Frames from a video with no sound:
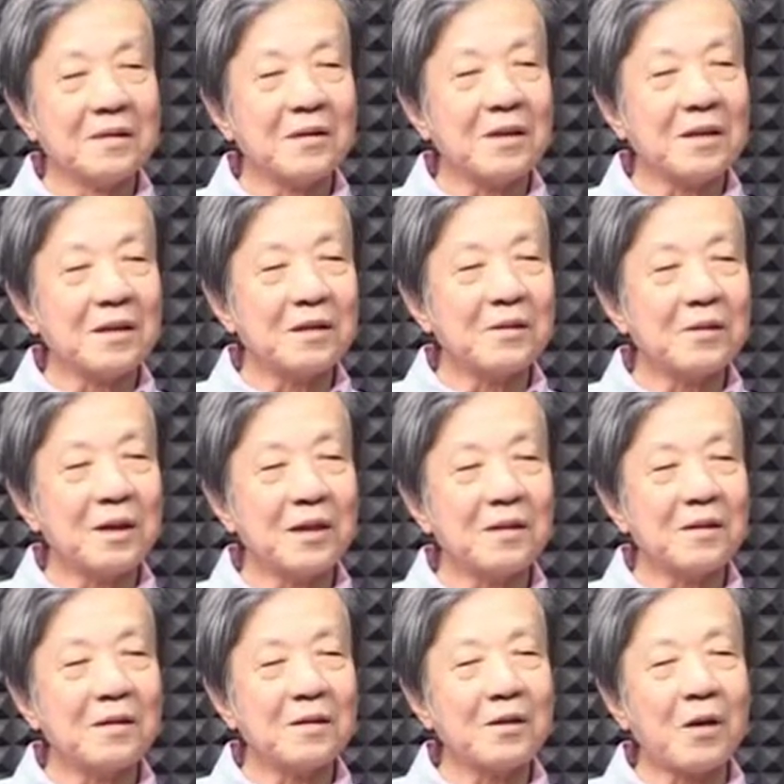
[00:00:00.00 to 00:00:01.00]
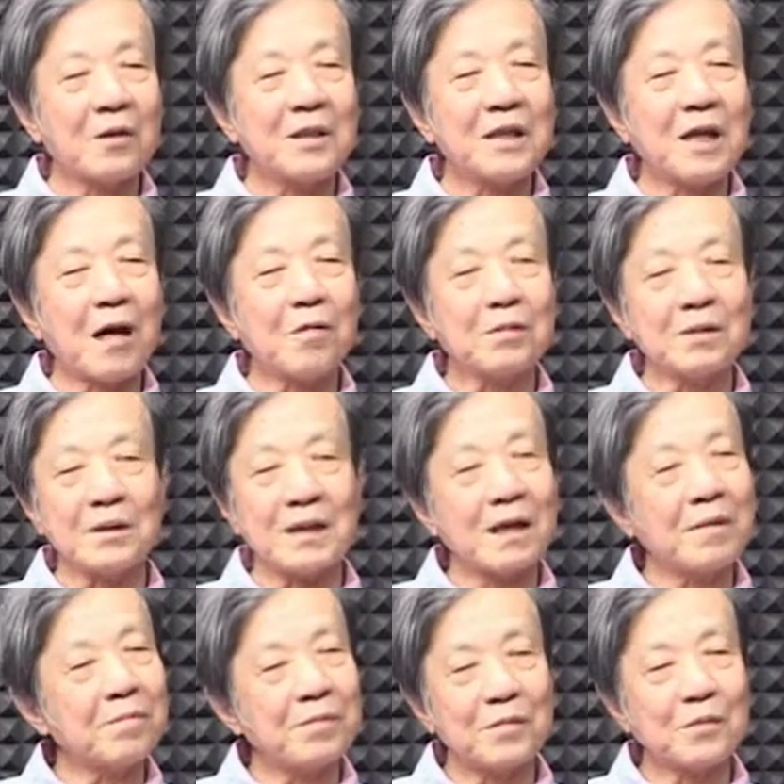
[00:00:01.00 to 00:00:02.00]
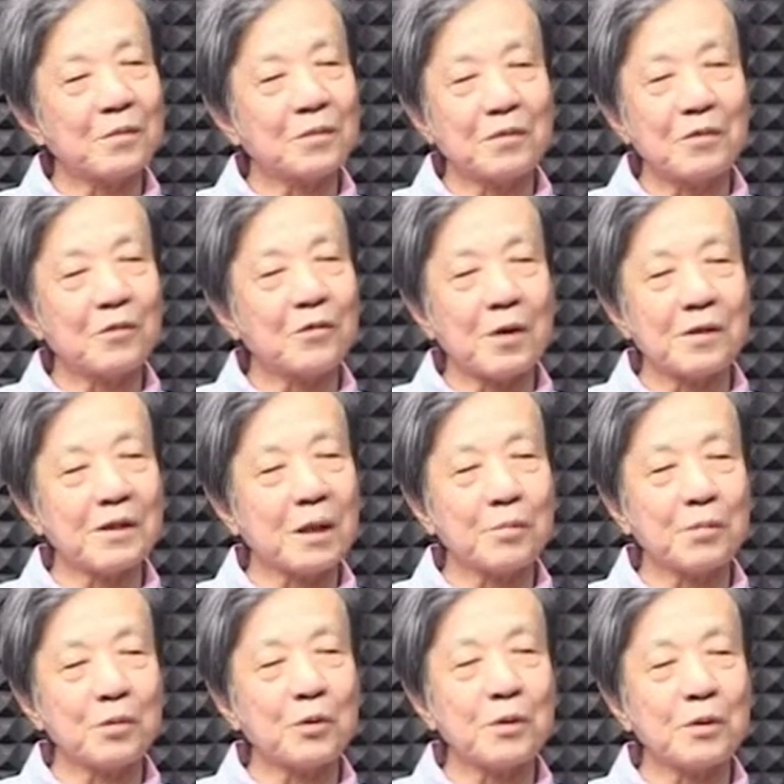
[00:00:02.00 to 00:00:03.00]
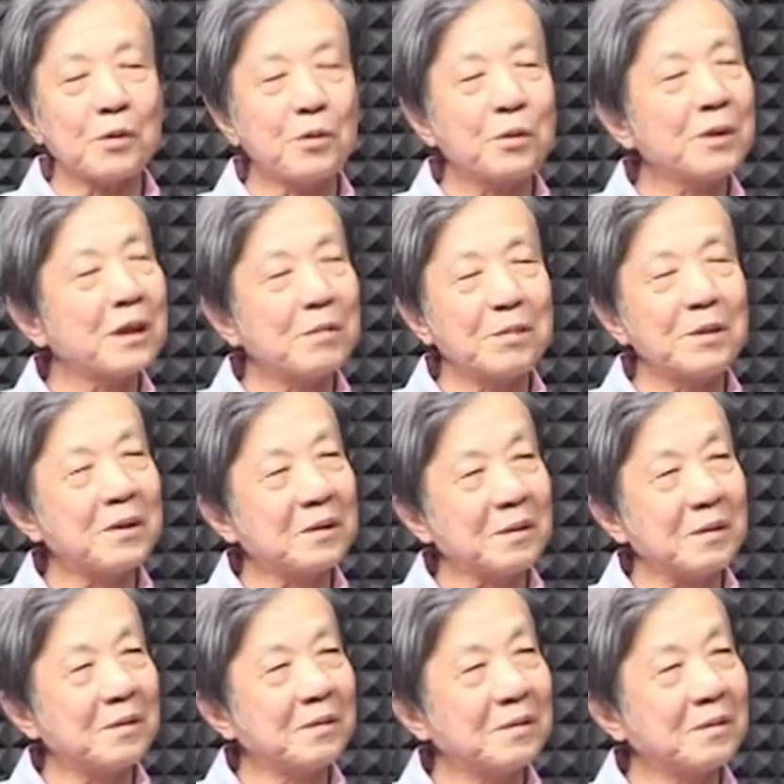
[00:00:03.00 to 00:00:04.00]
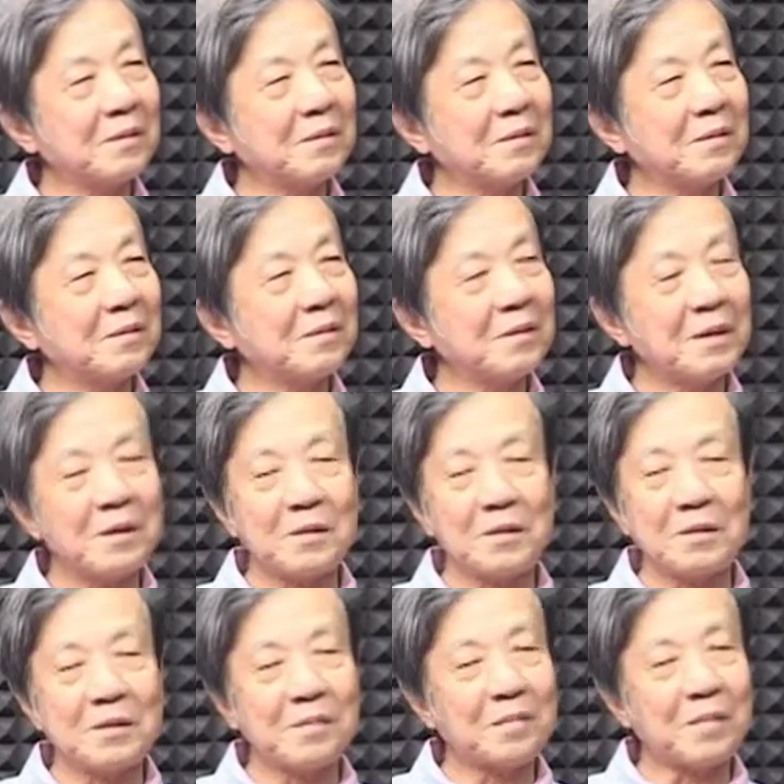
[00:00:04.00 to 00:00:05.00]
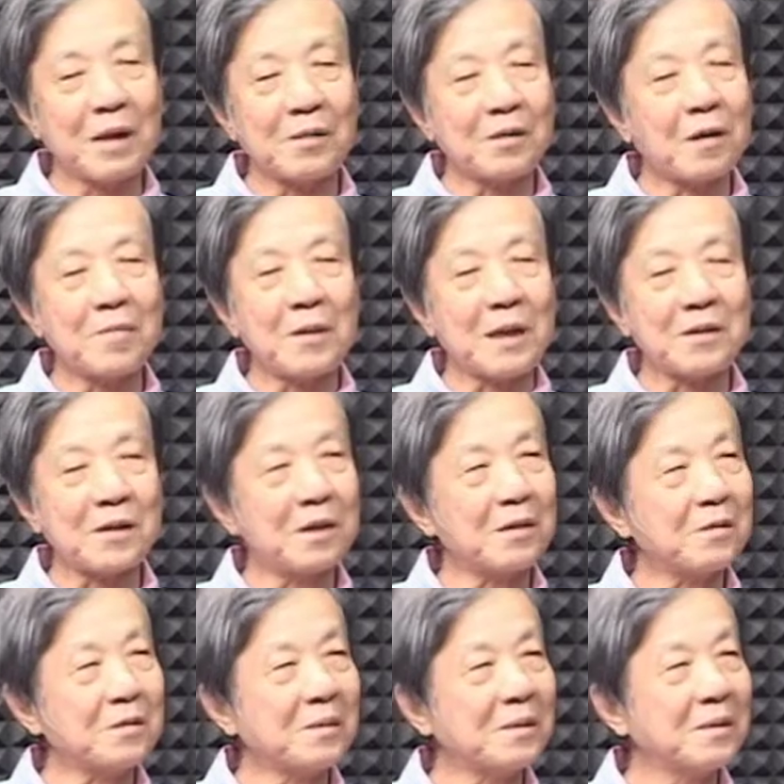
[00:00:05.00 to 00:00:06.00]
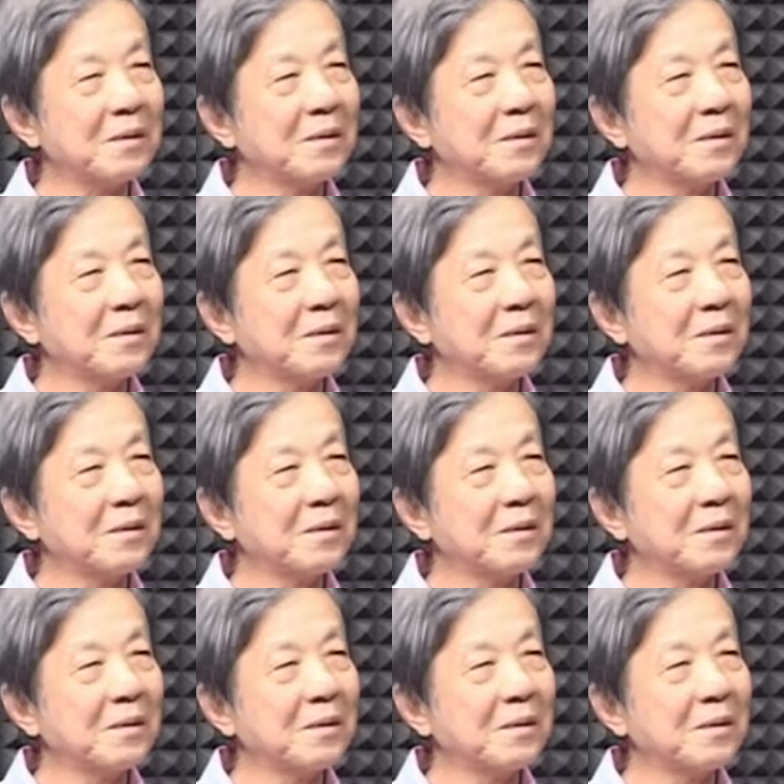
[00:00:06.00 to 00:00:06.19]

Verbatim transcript: 对，所以到下午实在快再不做注射不行了。哦。所以就是跑到板桥去。